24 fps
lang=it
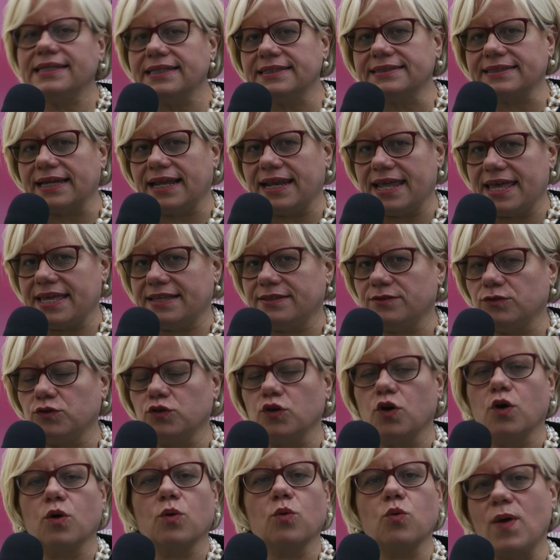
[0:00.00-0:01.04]
il
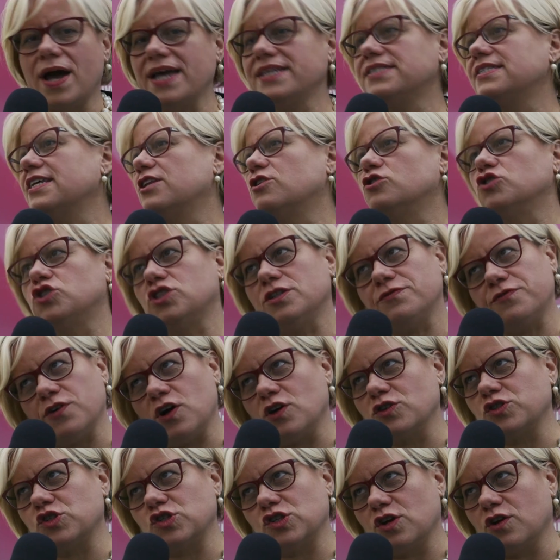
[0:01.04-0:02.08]
talento. Guai se non ci
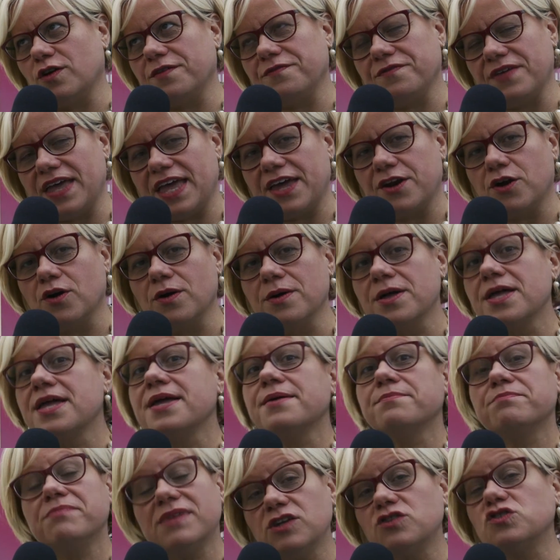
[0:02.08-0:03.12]
fossero, è vero,
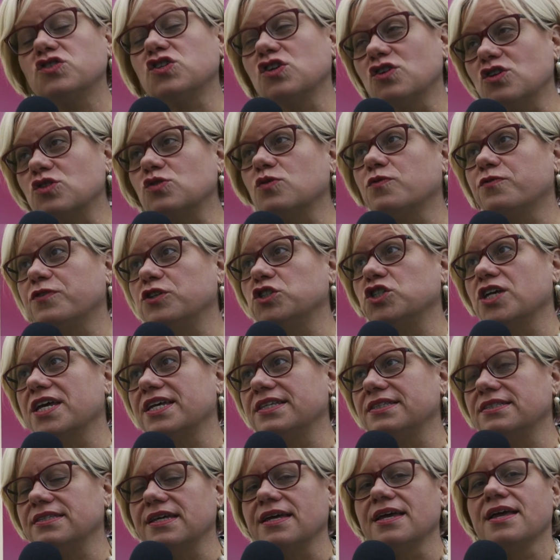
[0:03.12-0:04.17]
ma non sono
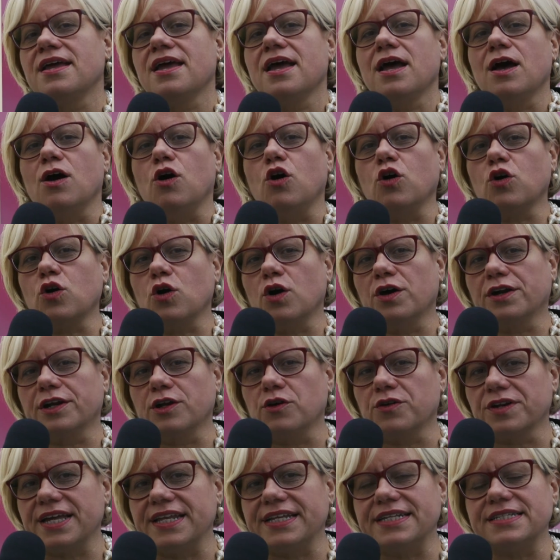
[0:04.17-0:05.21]
sufficienti. Occorre
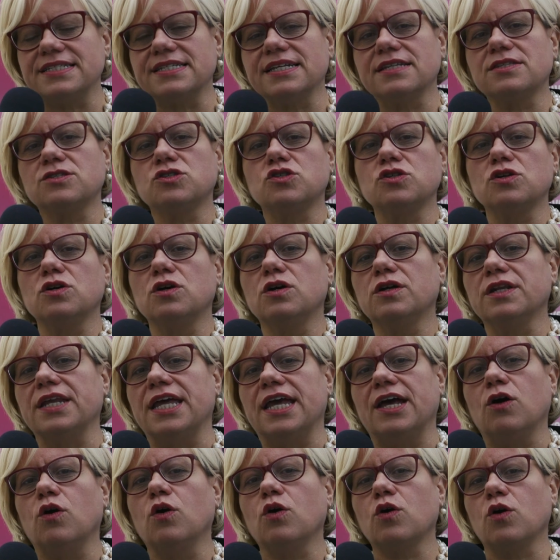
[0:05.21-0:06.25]

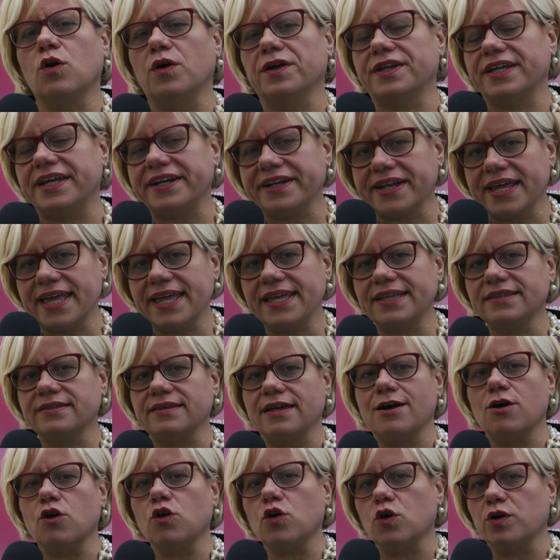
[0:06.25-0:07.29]
organizzazione, occorre
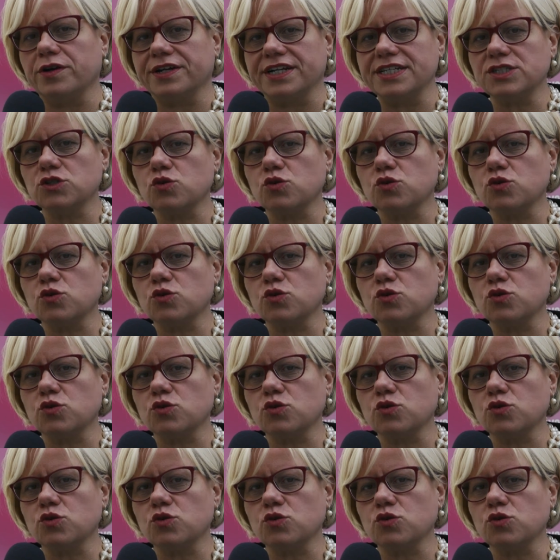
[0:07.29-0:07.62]
rete, occorre